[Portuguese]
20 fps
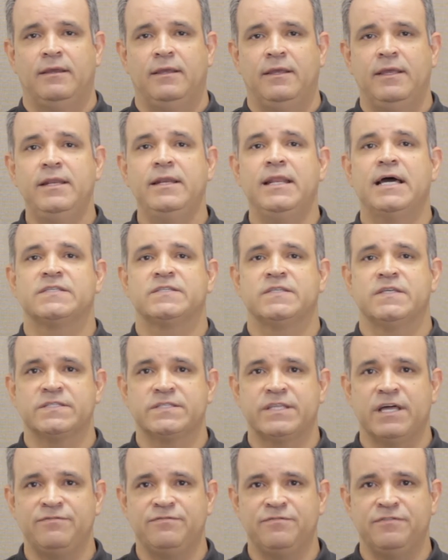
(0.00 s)
E na
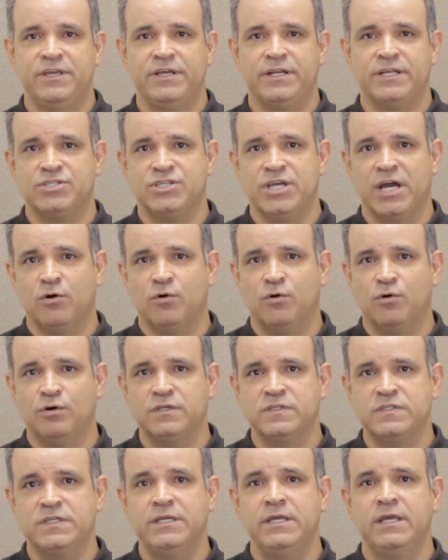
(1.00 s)
sexta-feira, dia
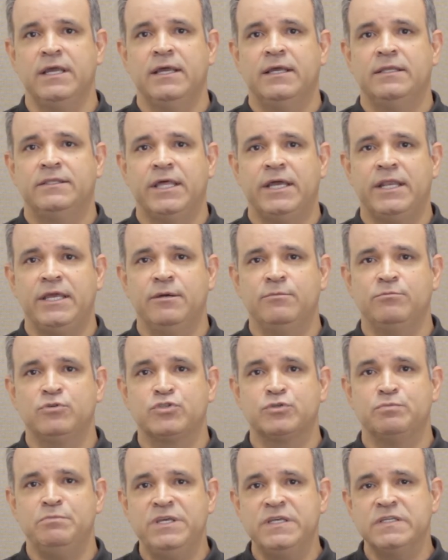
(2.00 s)
11,
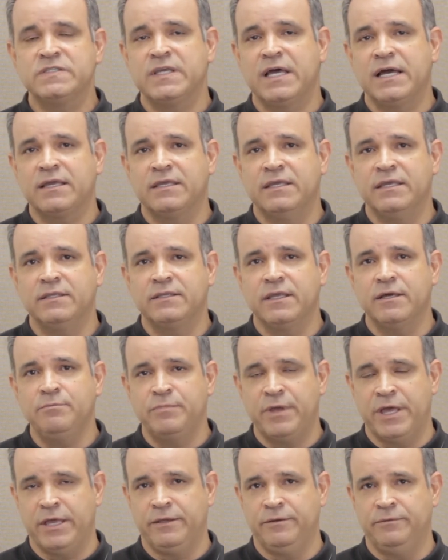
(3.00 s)
teremos missa aqui
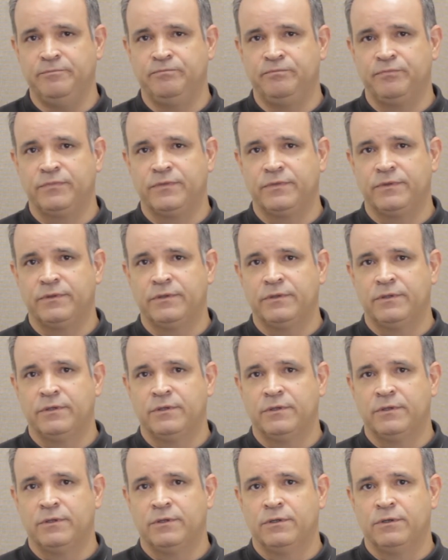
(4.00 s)
também
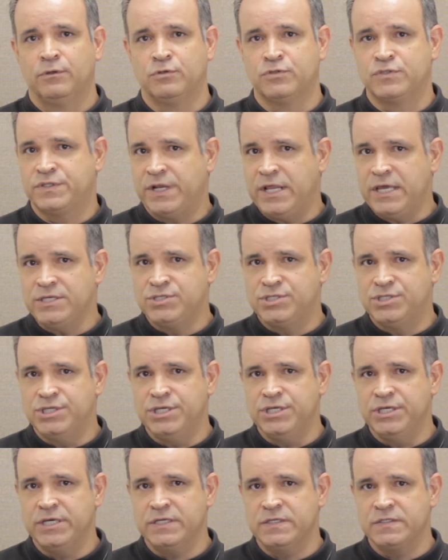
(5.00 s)
os três
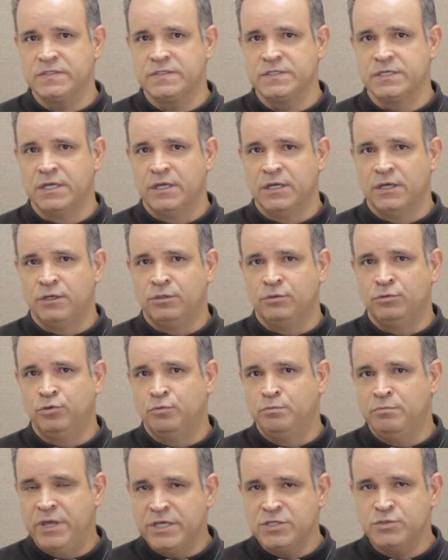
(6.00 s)
dias no
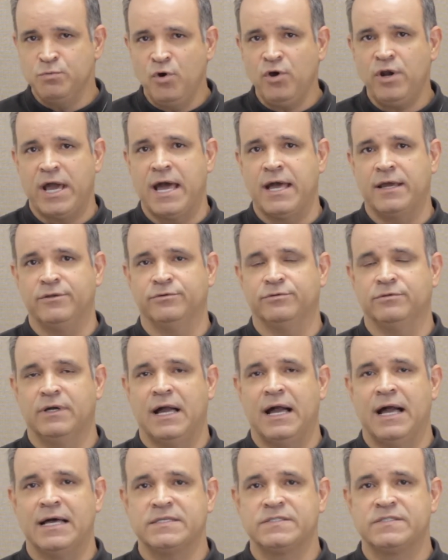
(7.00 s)
mesmo horário,
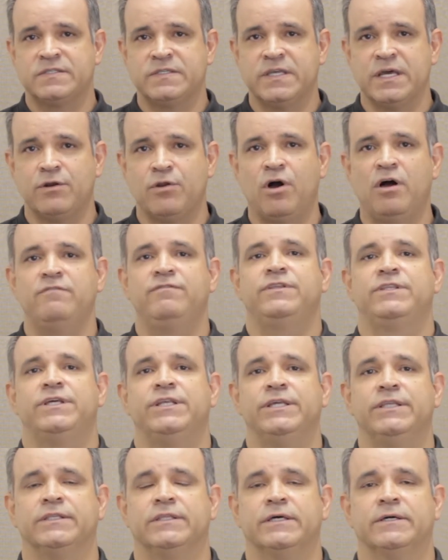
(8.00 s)
às
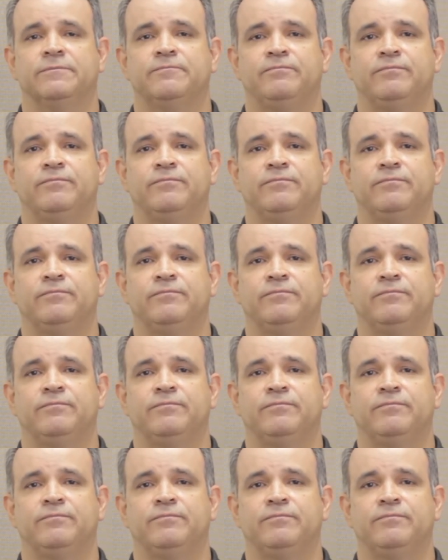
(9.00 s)
19h30.